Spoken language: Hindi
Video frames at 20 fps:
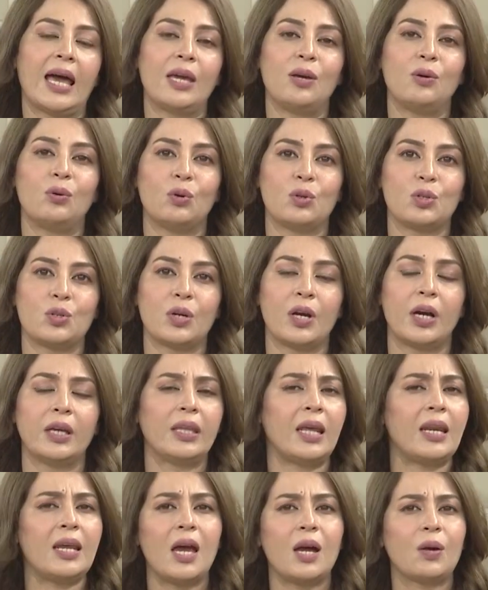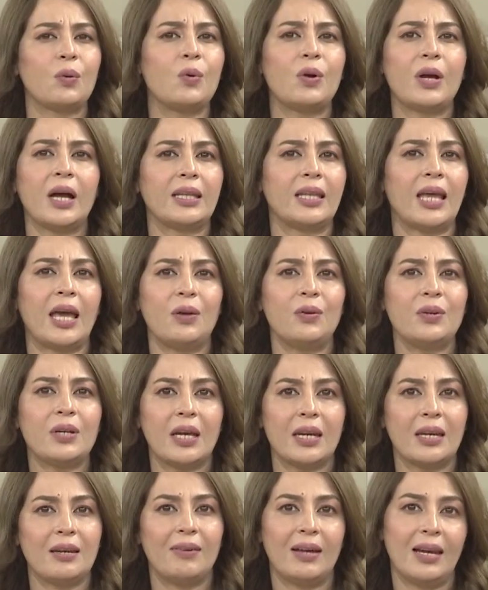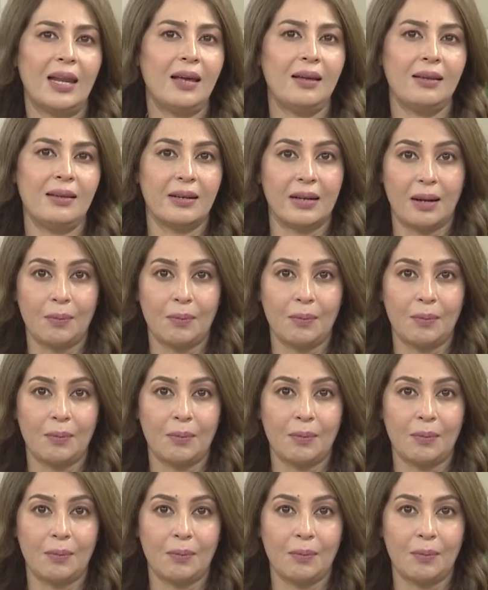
तयन हो चुका था और ये हकूक़ का तयन करने वाला